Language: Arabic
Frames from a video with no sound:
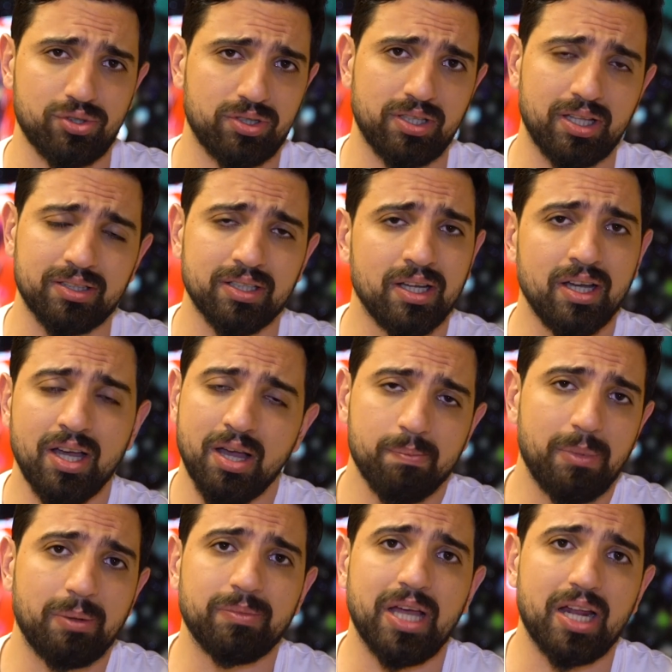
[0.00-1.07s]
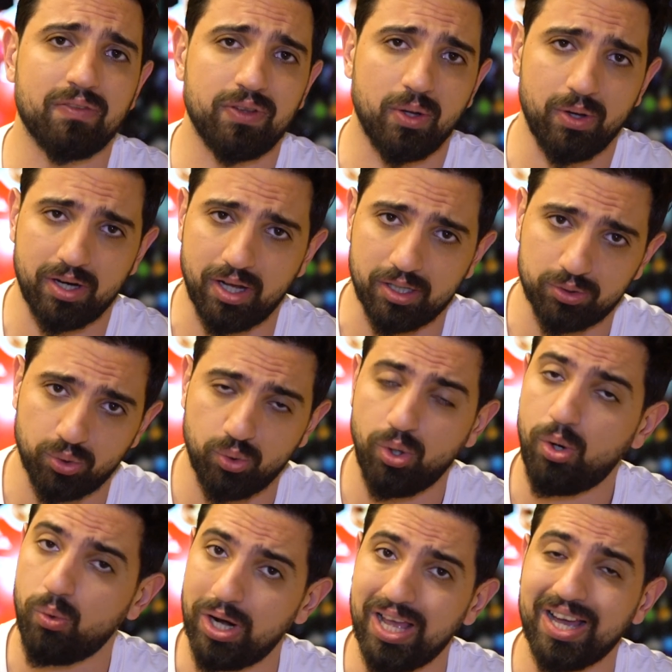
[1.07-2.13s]
جدا ما بنعرف لوين راح
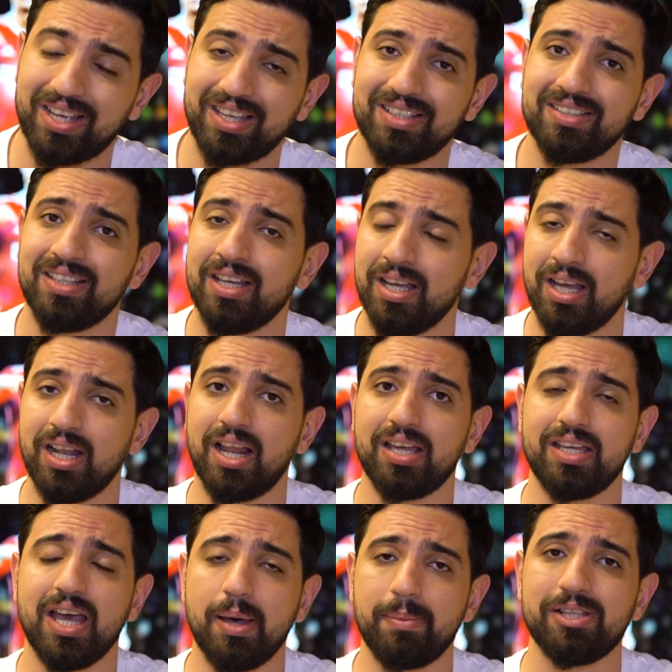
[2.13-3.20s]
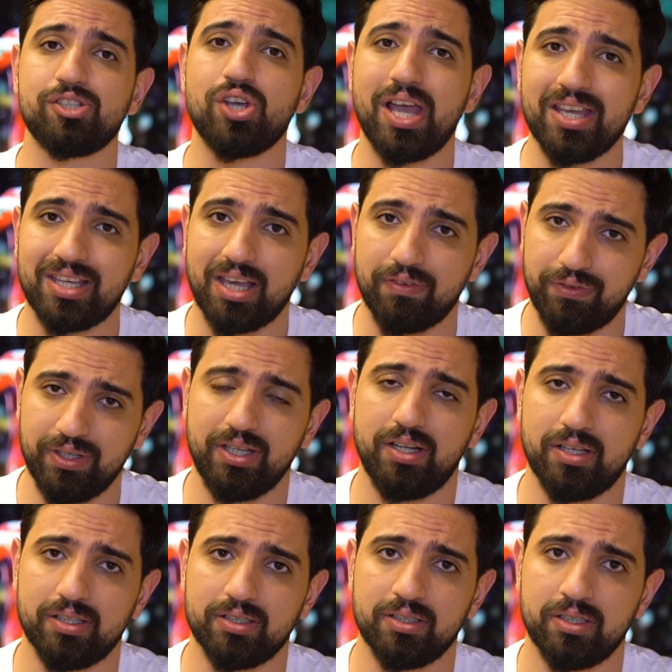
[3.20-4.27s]
تروح ولكن الأيام الجاي
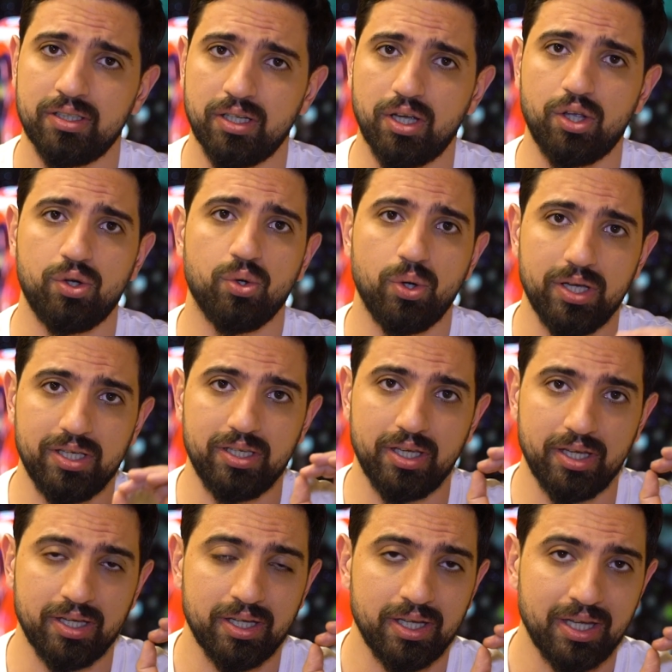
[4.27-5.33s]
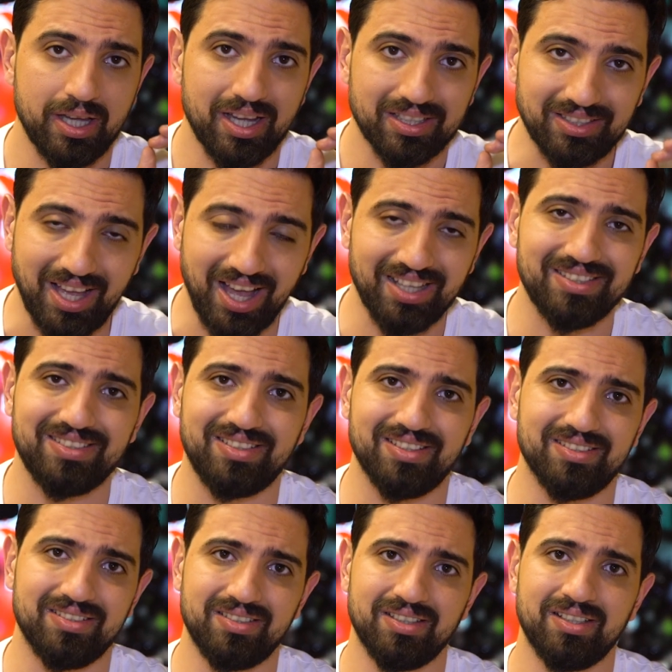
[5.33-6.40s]
كفيلة أنه هي
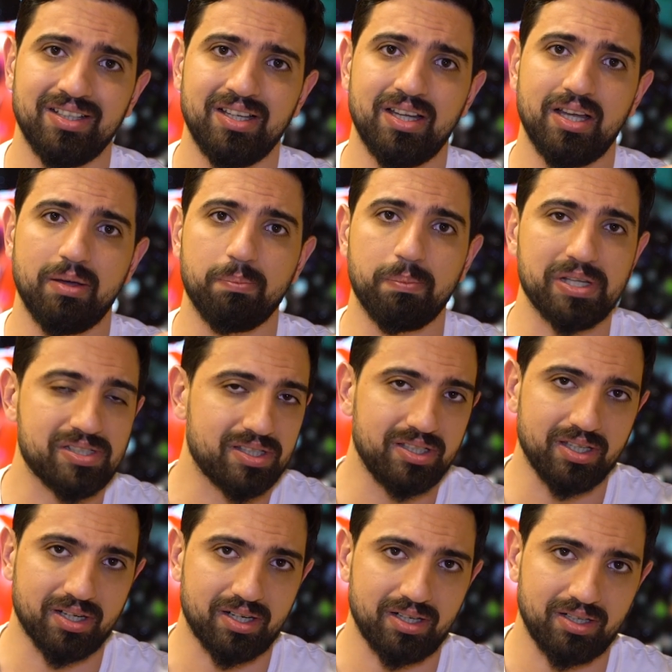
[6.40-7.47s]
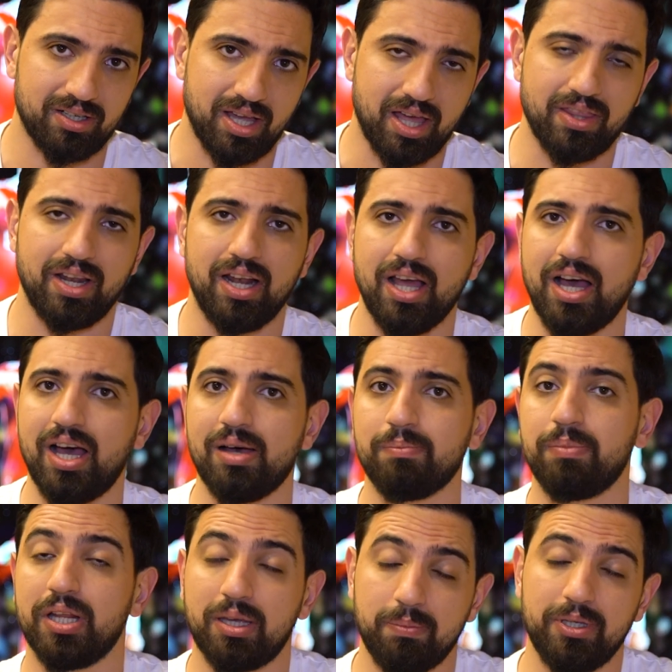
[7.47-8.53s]
تحدد مصير هذا
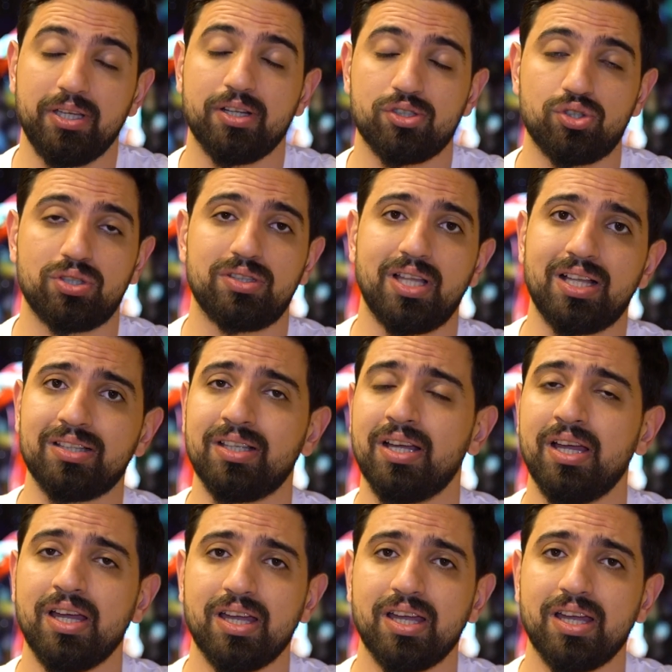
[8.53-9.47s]
اللاعب الكبير جدا